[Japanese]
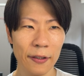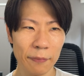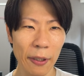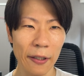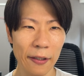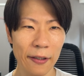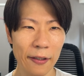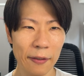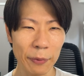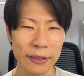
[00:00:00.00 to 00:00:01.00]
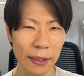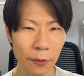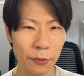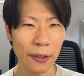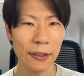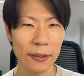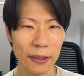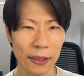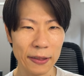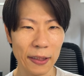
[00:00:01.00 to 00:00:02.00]
まあ、まあ、ゼロとかになった
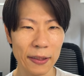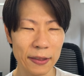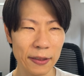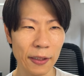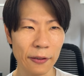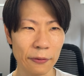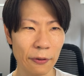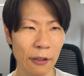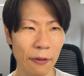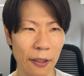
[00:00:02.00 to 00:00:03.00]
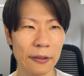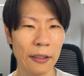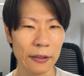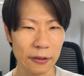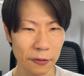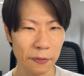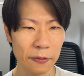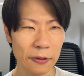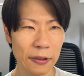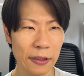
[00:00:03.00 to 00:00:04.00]
らさすがに続けるかどうかわかんないですよ。
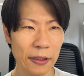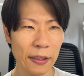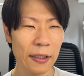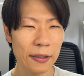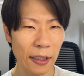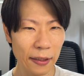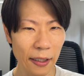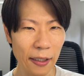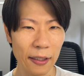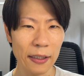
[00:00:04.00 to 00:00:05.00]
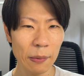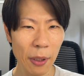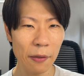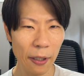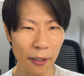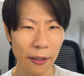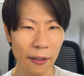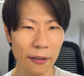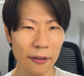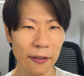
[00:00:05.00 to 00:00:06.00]
ただ、今は、
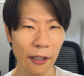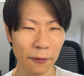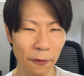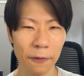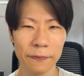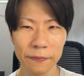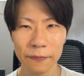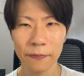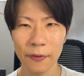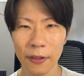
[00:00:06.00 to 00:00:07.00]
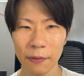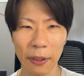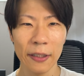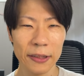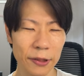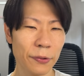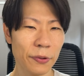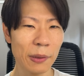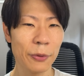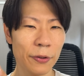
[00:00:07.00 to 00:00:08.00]
あの、まあ、仕事
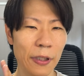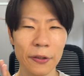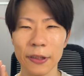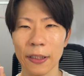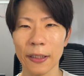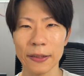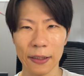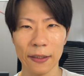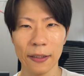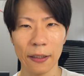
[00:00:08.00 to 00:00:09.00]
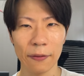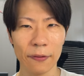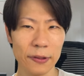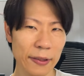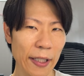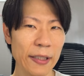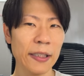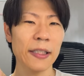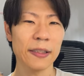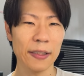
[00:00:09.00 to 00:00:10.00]
でもよくあるじゃないですか。あの、停
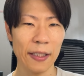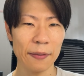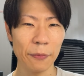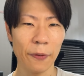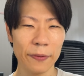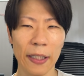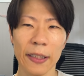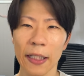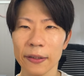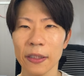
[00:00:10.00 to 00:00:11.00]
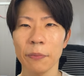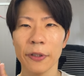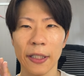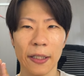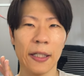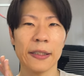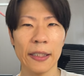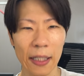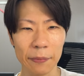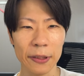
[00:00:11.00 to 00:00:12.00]
滞期でもう何やっても結果出
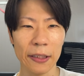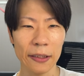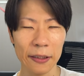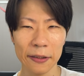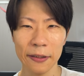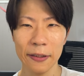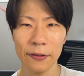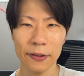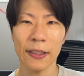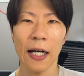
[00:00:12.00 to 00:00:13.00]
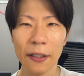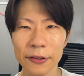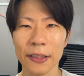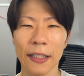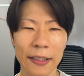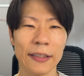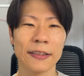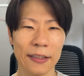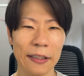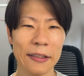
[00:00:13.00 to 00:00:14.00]
ないみたいな時あるじゃないで
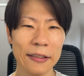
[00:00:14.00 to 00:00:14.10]
すか。